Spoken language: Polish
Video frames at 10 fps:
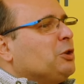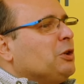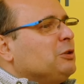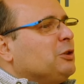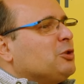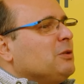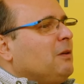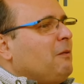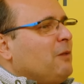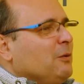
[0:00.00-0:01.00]
które
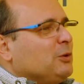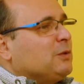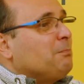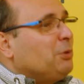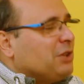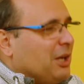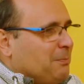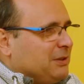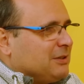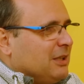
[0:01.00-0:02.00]
dotyczyły województwa
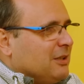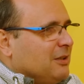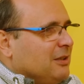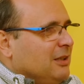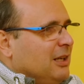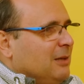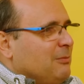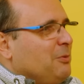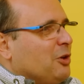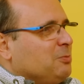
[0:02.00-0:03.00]
podkarpackiego.
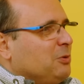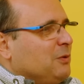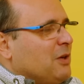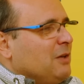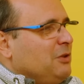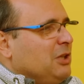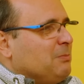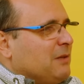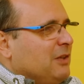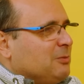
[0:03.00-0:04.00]
Bo biorąc pod uwagę mhm. wynik
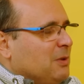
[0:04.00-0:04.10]
Prawa i